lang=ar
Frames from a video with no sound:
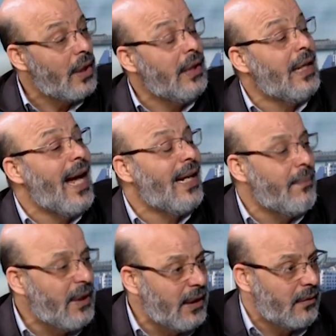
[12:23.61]

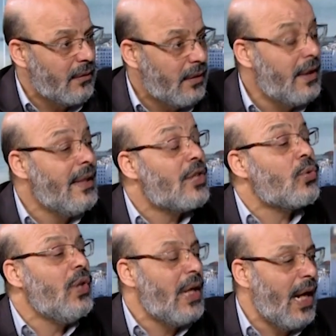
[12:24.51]
للعالمين للناس
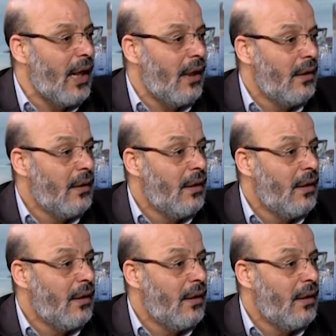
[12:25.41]
كلها